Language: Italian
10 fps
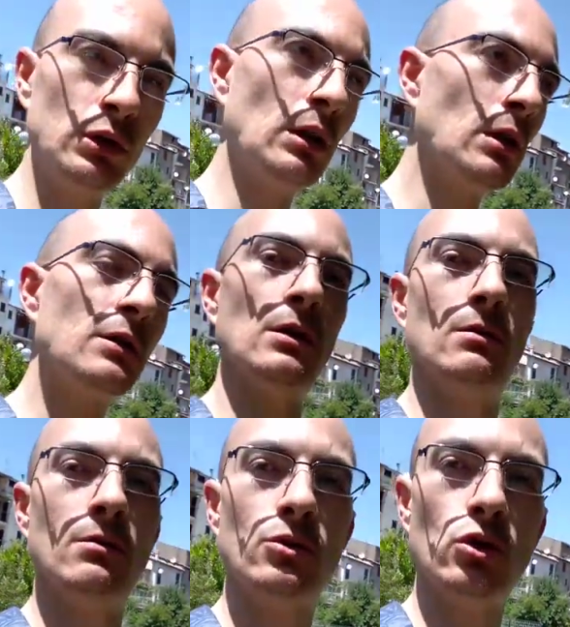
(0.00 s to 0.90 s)
ditegli sì,
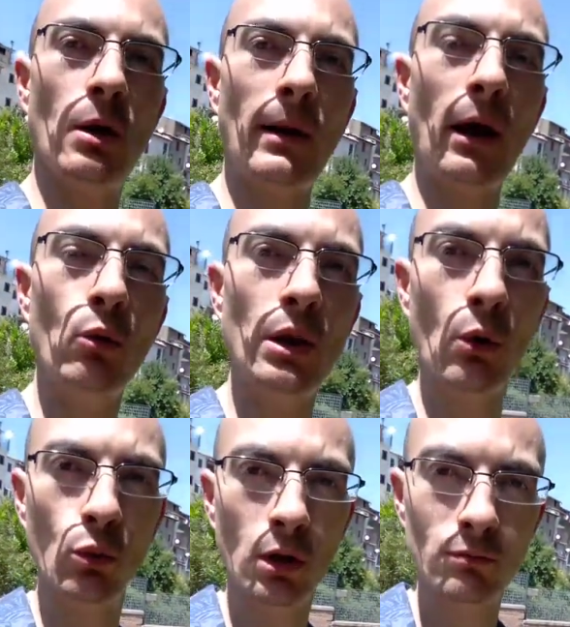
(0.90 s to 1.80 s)
ho la paraculite
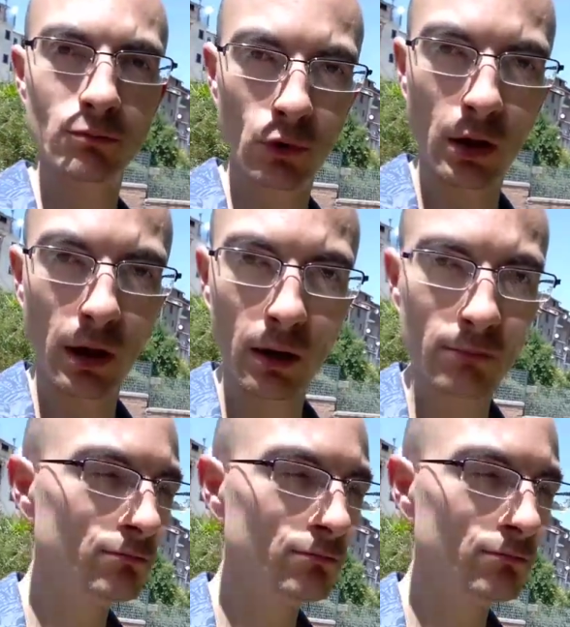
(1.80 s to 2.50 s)
acuta. Eh?